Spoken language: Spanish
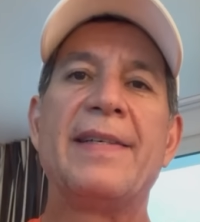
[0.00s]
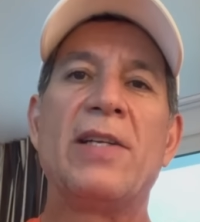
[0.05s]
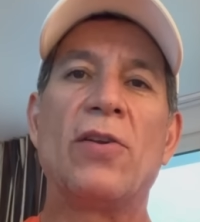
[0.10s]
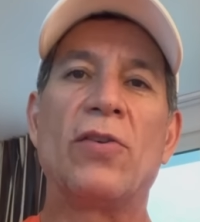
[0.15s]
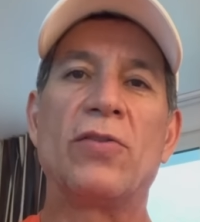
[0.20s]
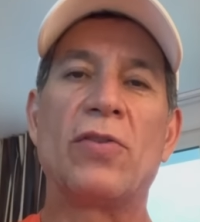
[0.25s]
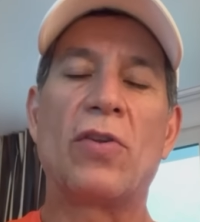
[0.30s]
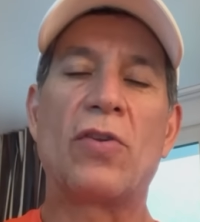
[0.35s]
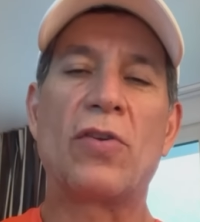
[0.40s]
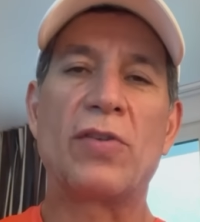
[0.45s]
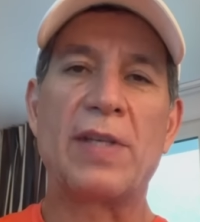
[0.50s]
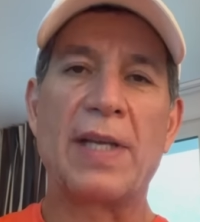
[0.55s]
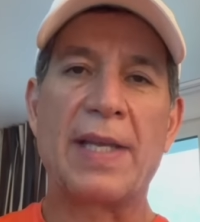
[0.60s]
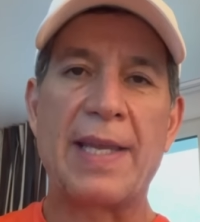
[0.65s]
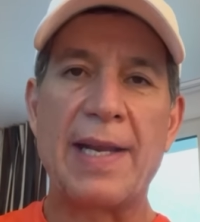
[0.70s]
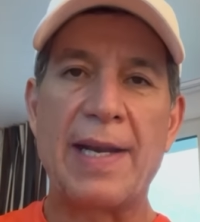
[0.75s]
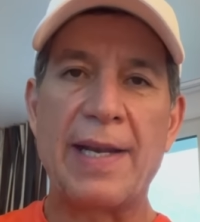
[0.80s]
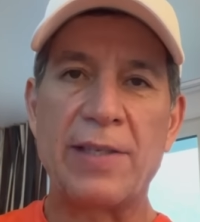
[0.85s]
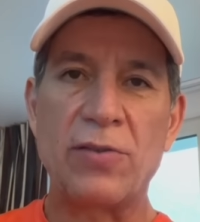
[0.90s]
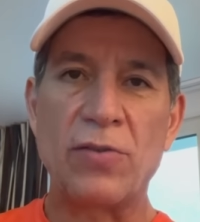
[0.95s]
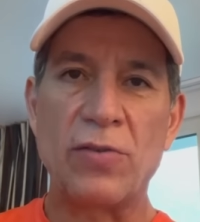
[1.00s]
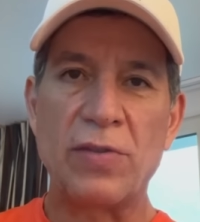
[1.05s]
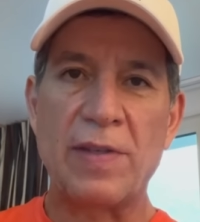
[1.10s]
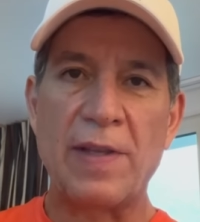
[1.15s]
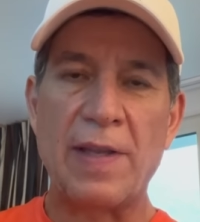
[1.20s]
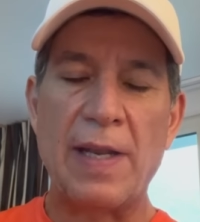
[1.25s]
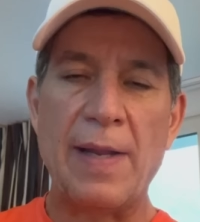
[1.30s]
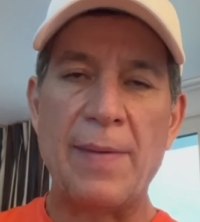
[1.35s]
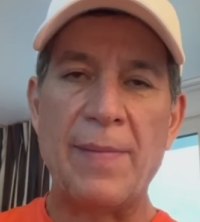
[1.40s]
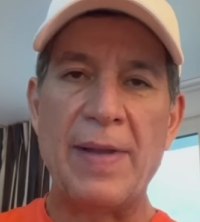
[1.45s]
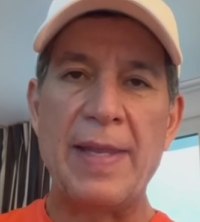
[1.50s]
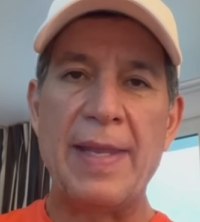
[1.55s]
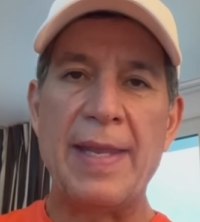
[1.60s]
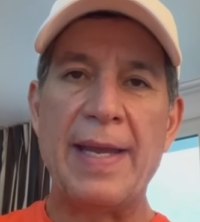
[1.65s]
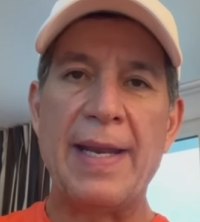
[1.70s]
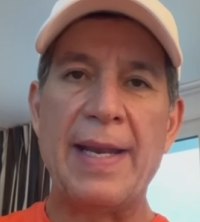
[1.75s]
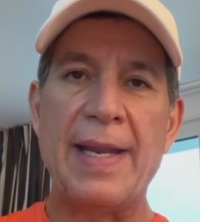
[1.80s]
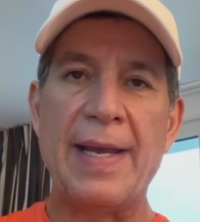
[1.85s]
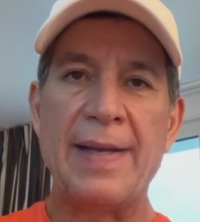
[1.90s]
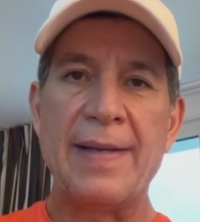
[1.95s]
nosotros aquí a las 11 de la
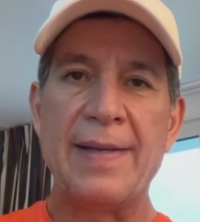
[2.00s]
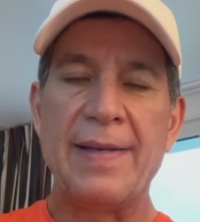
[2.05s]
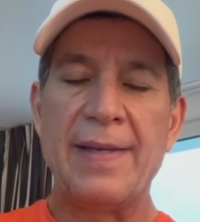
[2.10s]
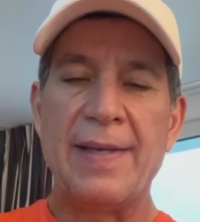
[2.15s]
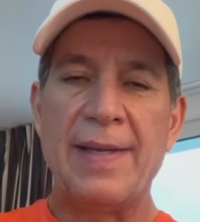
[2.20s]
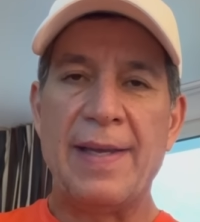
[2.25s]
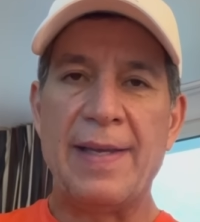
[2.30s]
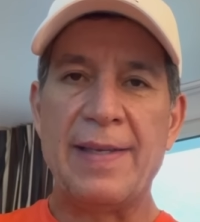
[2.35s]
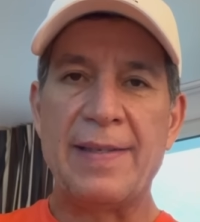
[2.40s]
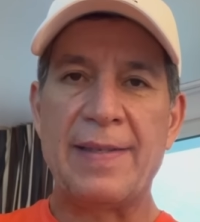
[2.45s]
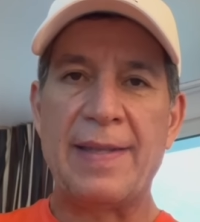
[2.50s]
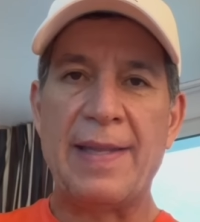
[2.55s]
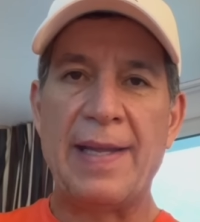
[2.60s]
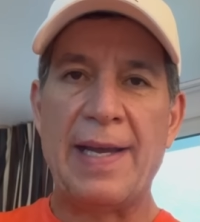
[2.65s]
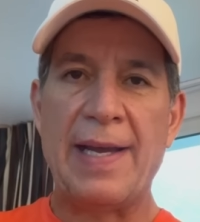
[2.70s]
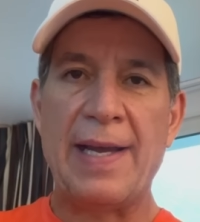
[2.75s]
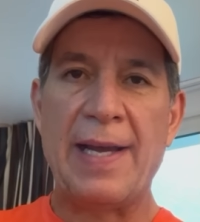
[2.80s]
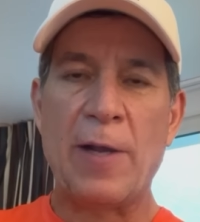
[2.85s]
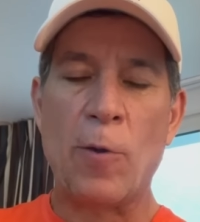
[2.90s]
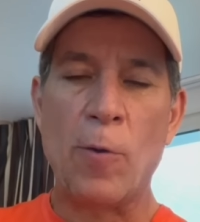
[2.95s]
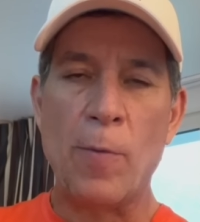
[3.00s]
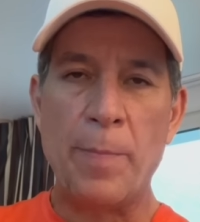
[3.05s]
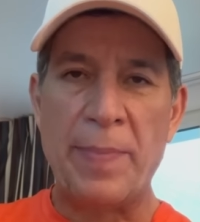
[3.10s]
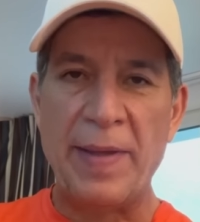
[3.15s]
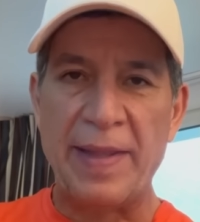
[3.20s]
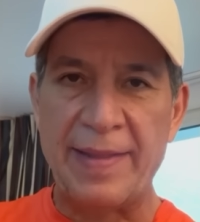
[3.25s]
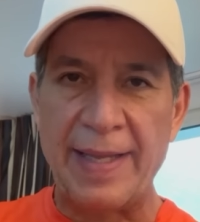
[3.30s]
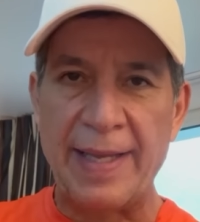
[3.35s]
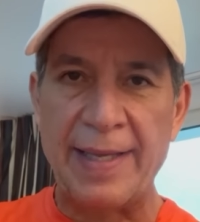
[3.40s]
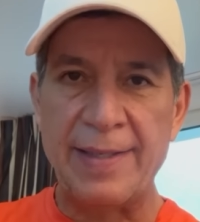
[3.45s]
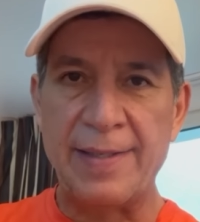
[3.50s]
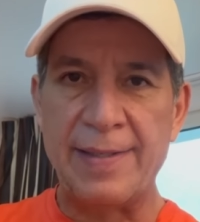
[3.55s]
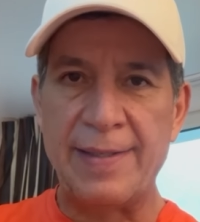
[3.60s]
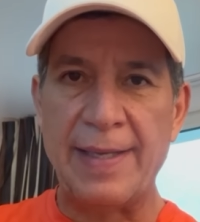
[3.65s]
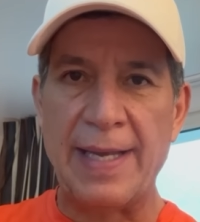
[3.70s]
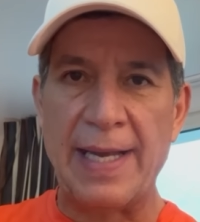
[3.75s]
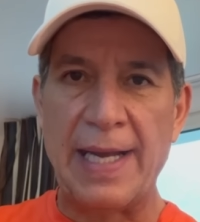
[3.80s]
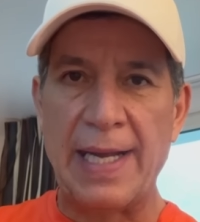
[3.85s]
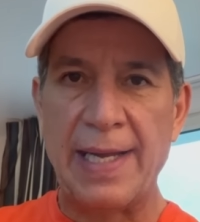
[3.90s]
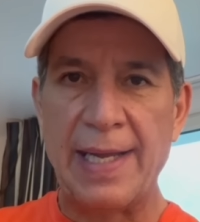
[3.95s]
mañana, esta
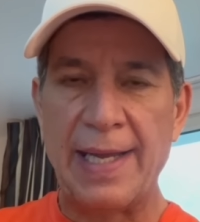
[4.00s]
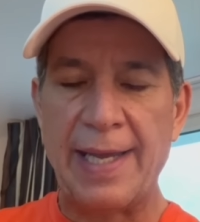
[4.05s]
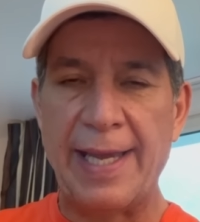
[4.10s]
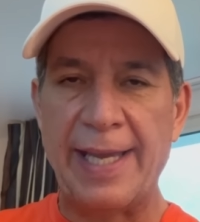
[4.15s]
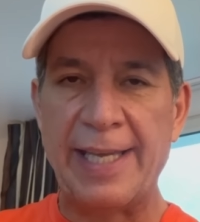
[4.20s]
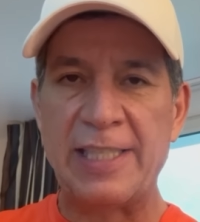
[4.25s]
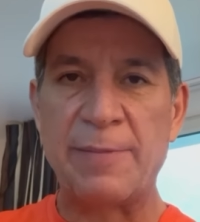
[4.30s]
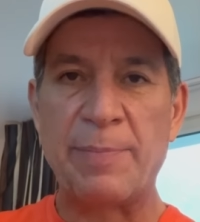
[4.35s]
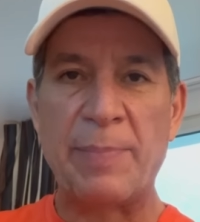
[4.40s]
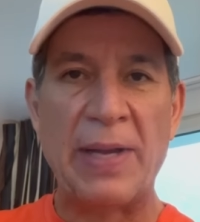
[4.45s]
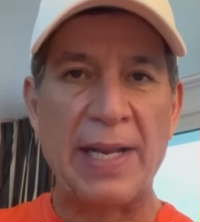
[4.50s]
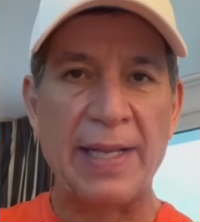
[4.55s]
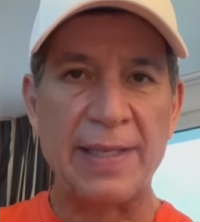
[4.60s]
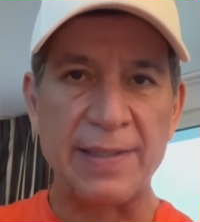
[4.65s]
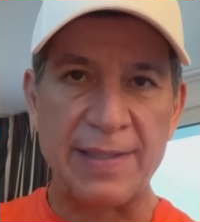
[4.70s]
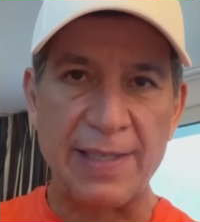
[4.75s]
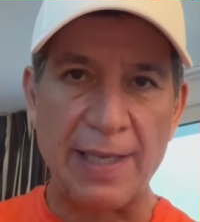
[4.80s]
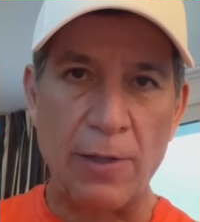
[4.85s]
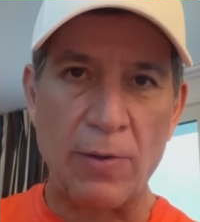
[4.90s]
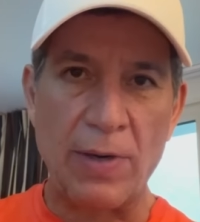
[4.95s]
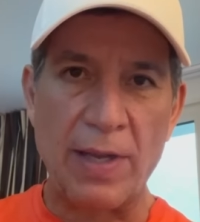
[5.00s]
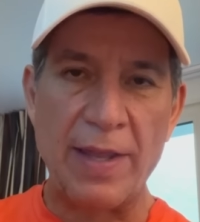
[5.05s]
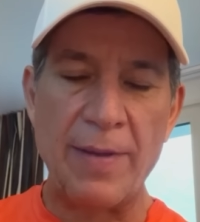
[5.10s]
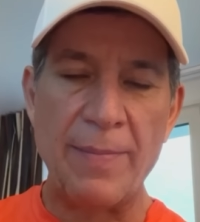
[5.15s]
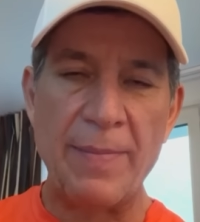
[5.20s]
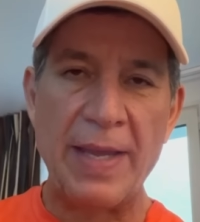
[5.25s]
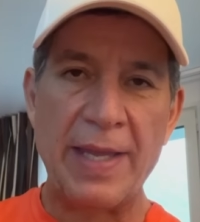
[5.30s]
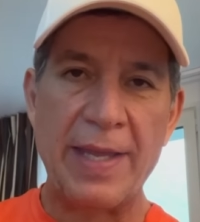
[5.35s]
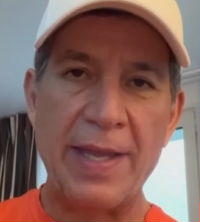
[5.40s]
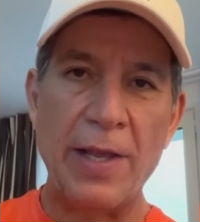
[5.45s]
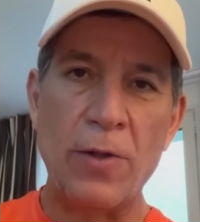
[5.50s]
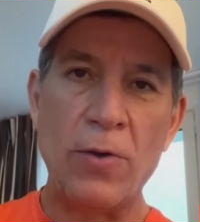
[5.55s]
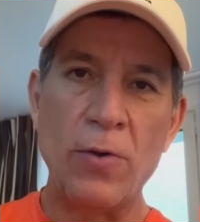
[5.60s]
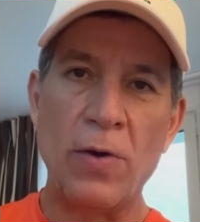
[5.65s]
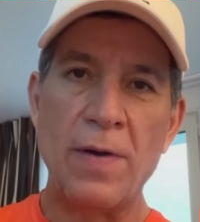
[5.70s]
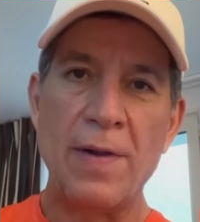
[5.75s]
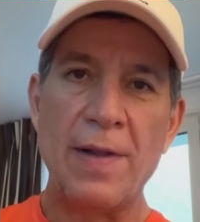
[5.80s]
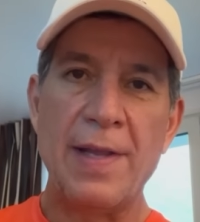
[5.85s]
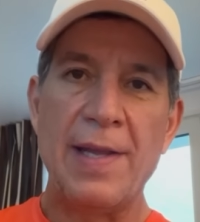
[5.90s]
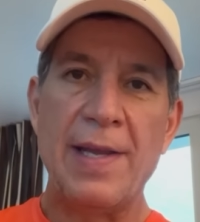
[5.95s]
competencia esperanzadora de
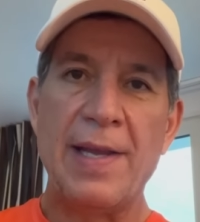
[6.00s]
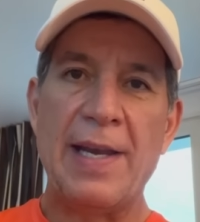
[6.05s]
México,